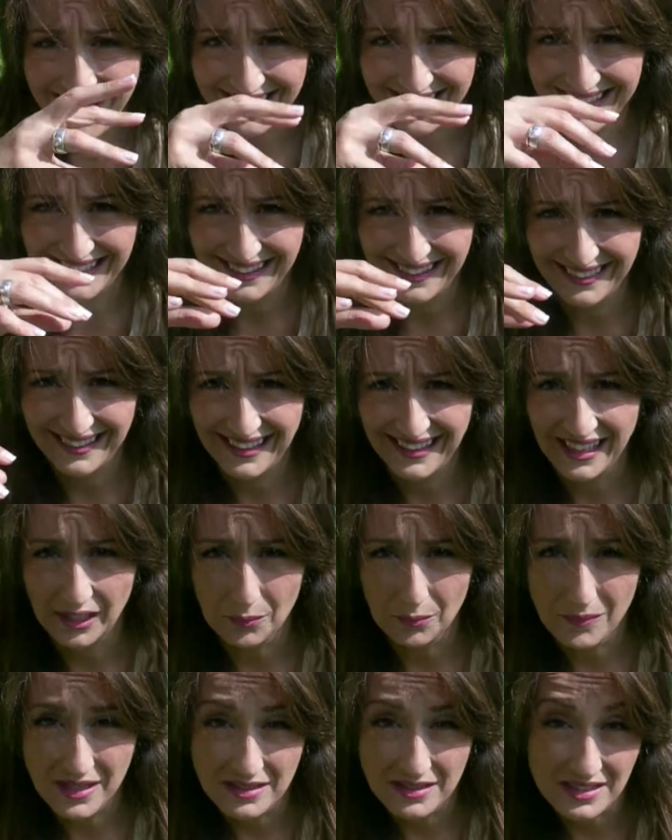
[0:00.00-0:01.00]
o sea, a
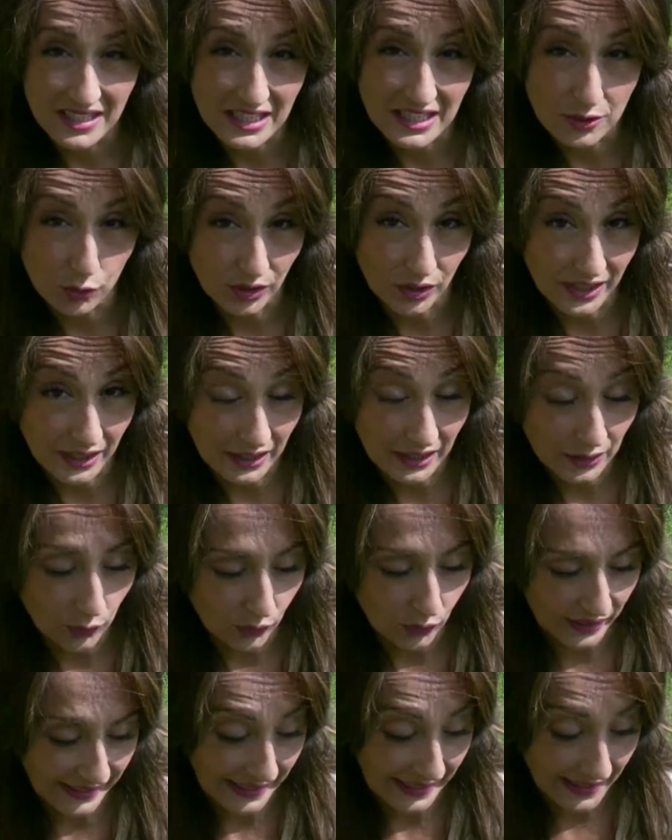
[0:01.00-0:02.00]
crecer más, es lo que
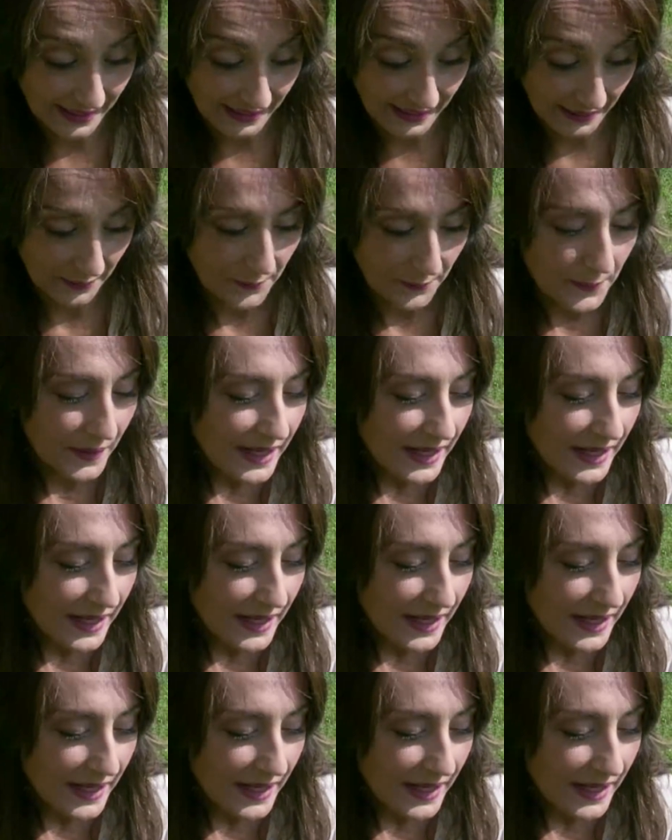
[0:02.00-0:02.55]
creo que hace.